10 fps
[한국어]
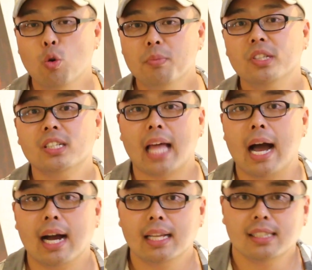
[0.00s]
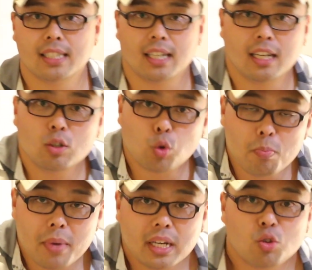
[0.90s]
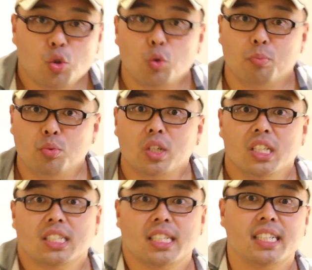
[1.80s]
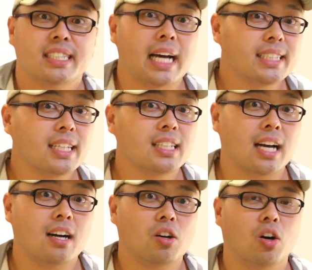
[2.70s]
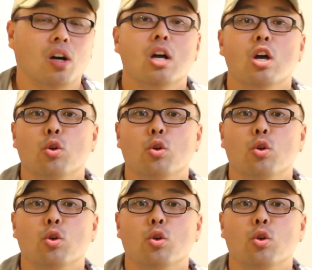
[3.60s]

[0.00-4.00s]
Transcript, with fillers: 고문을 당한 채 손발이 뒤로 묶인 채 사살을 당한 거